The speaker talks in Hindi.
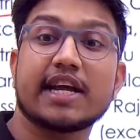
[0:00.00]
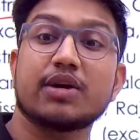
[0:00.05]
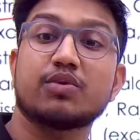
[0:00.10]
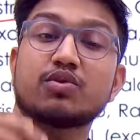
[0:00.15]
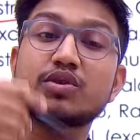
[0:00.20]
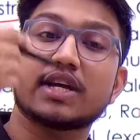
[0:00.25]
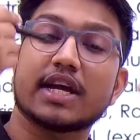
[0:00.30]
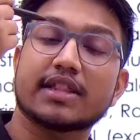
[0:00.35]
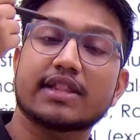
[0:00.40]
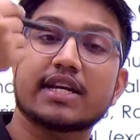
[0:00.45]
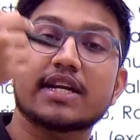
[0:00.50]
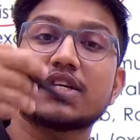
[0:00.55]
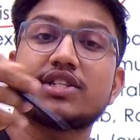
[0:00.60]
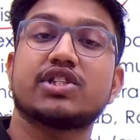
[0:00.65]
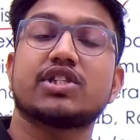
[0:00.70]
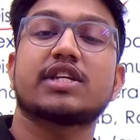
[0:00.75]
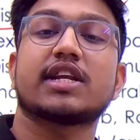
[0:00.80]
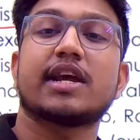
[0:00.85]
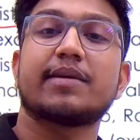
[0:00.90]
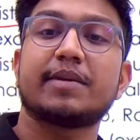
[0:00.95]
है उनके अंदर
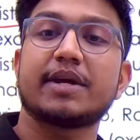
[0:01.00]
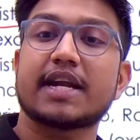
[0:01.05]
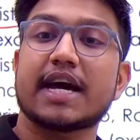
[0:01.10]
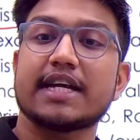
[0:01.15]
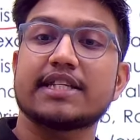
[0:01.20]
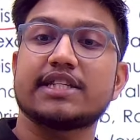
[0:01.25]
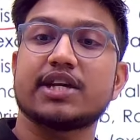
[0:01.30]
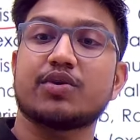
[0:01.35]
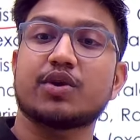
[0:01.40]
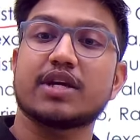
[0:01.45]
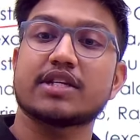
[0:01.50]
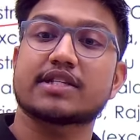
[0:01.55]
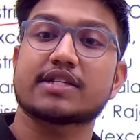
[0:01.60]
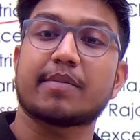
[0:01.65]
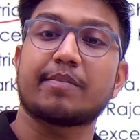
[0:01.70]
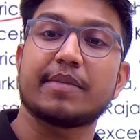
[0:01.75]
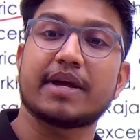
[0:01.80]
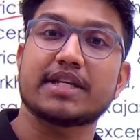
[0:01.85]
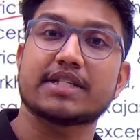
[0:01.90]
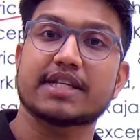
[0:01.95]
जितने भी राज्य हो रहे हैं
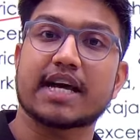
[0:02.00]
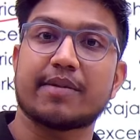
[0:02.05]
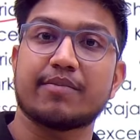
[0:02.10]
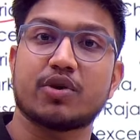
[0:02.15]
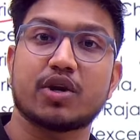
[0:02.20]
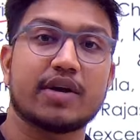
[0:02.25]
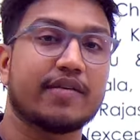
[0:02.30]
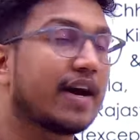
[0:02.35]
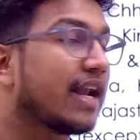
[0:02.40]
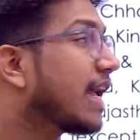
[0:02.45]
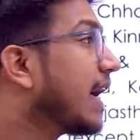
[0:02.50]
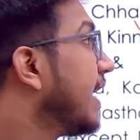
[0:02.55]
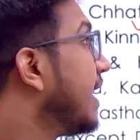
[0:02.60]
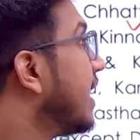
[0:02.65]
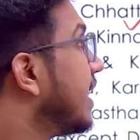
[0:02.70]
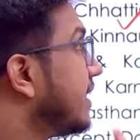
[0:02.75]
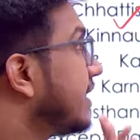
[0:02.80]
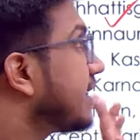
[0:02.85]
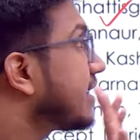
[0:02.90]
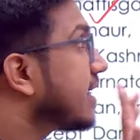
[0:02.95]
सब में एग्जाम होने वाला है
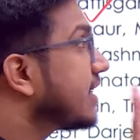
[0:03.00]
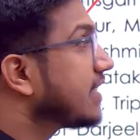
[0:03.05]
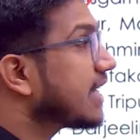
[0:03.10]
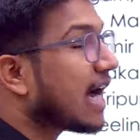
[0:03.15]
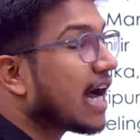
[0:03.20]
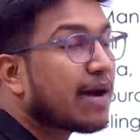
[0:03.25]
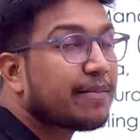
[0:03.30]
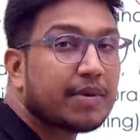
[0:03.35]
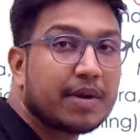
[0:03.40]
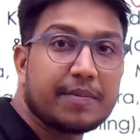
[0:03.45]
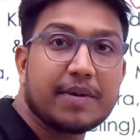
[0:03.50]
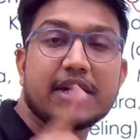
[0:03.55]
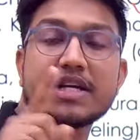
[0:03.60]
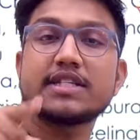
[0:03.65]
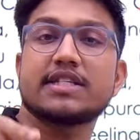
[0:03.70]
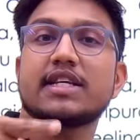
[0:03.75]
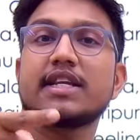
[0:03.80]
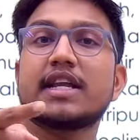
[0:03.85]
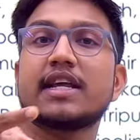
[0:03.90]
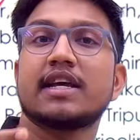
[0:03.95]
जैसे जहां पे भी
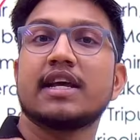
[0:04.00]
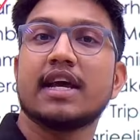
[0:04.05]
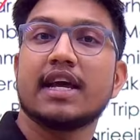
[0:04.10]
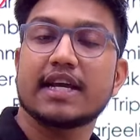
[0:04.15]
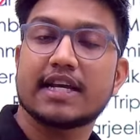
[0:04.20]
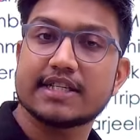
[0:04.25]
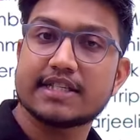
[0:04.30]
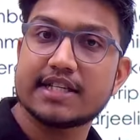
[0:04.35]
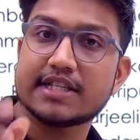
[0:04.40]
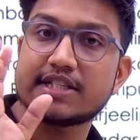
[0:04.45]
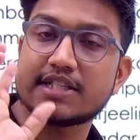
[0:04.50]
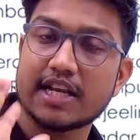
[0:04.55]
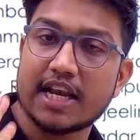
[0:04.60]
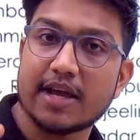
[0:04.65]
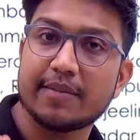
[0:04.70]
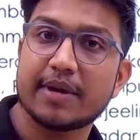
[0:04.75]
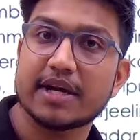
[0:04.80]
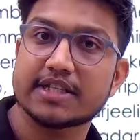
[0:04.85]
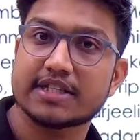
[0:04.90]
किसी किसी जिले में